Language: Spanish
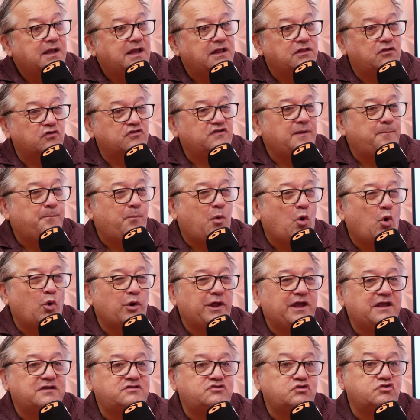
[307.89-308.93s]
Entonces,
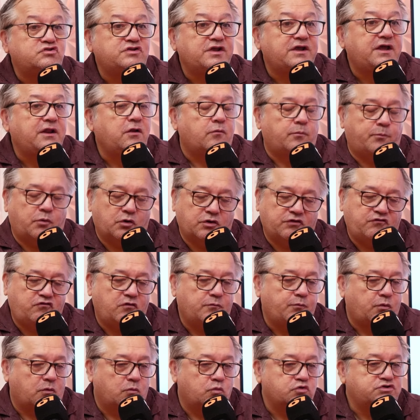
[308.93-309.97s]
por eso se creó, por
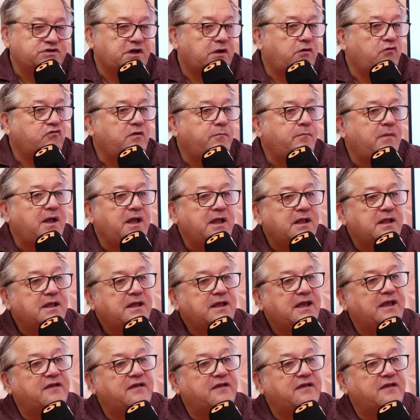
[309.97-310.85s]
eso y por muchas cosas más,